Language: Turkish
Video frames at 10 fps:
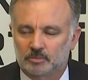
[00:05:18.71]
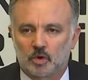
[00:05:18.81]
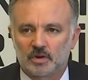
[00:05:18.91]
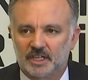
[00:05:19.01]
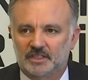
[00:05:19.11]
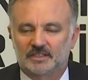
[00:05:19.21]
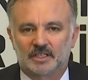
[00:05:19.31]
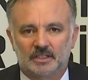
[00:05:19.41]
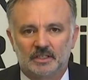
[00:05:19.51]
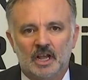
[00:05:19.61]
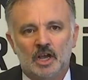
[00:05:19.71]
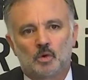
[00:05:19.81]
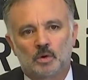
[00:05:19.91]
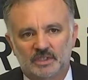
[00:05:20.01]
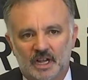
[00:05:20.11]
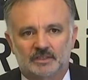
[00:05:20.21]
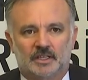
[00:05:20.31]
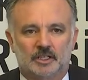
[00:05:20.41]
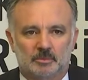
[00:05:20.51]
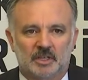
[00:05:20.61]
bölgedir dedi. Onlar da
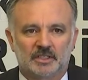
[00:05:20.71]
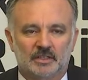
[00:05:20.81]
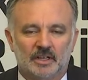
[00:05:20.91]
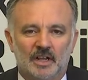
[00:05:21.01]
gitmedi.